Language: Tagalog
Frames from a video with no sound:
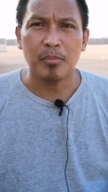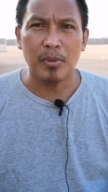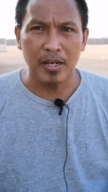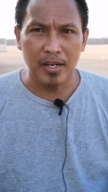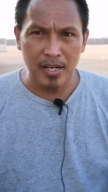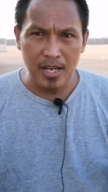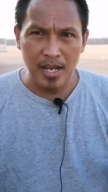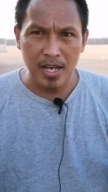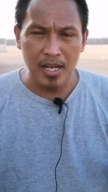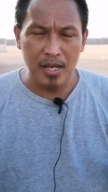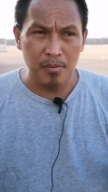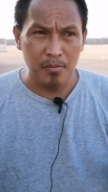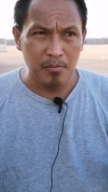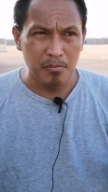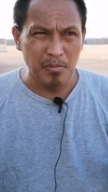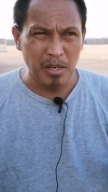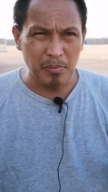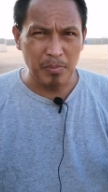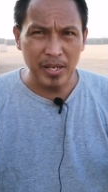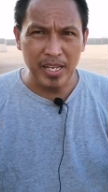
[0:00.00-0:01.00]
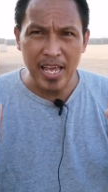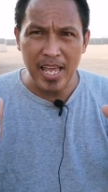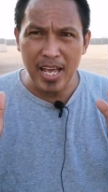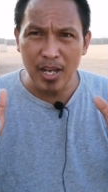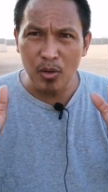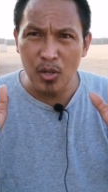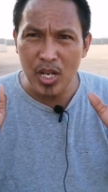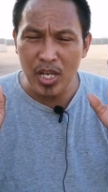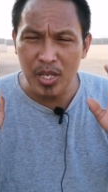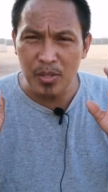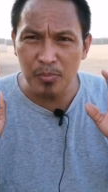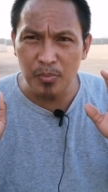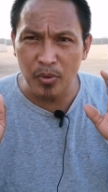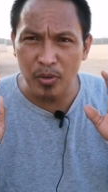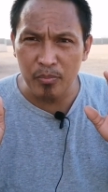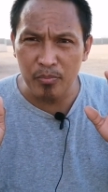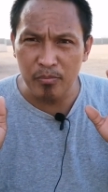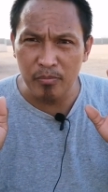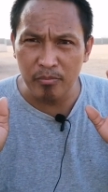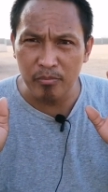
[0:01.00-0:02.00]
para magbigay ako ng
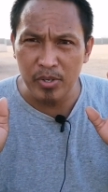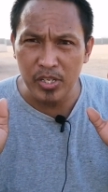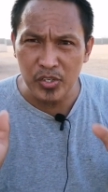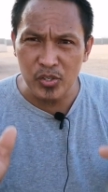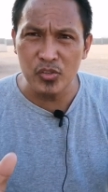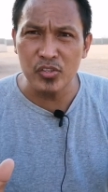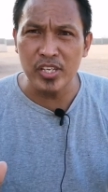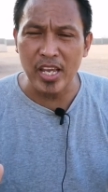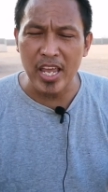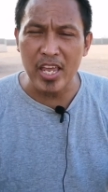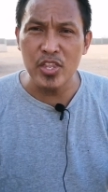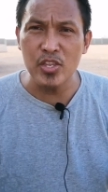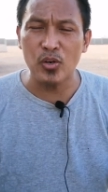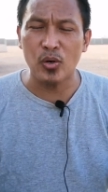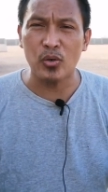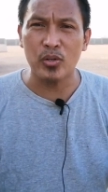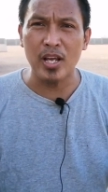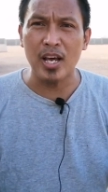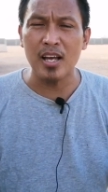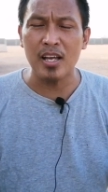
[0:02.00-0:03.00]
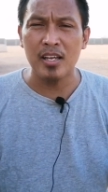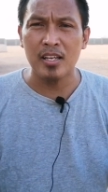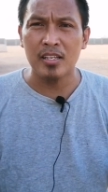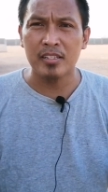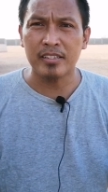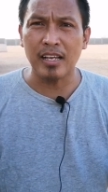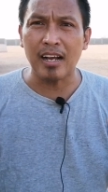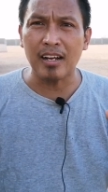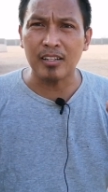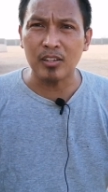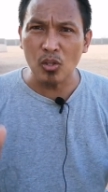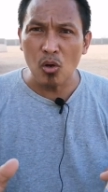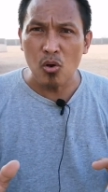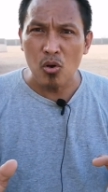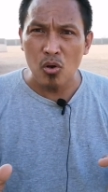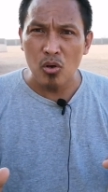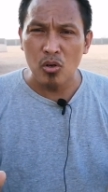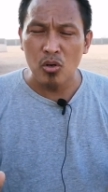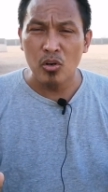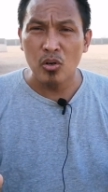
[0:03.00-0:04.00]
information sa inyo na
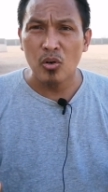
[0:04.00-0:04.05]
sakto.